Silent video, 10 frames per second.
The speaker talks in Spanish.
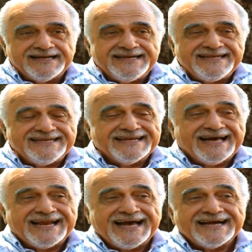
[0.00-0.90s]
ni
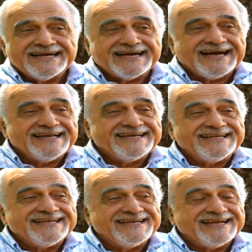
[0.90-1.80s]
naranjas, ni
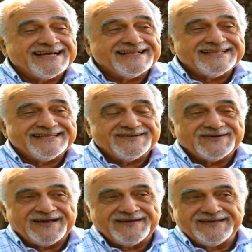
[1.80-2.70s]
nada de lo que
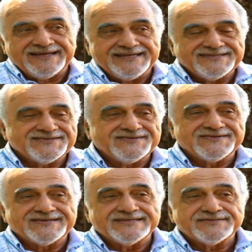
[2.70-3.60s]
habían hecho los
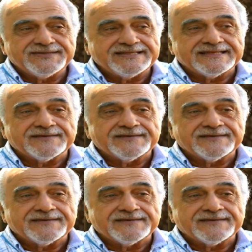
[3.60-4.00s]
jesuitas,